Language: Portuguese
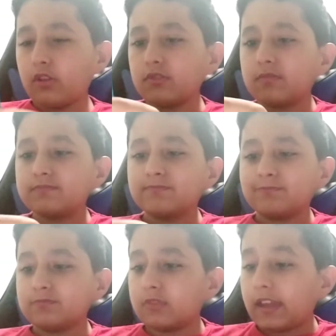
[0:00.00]
Eu não...
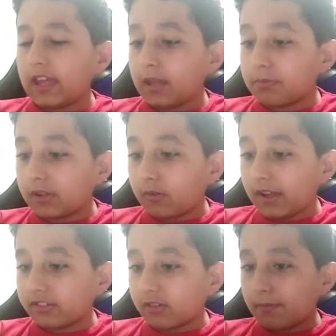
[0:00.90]
Na época eu
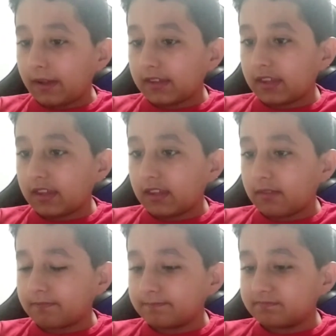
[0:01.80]
acho que eu
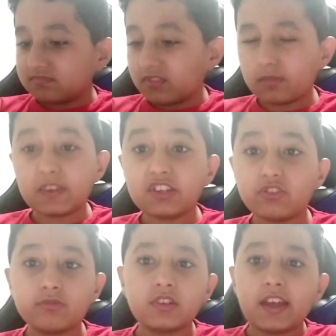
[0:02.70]
paguei uns
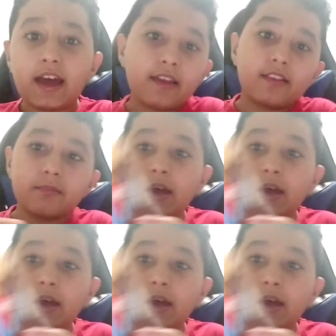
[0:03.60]
21 reais,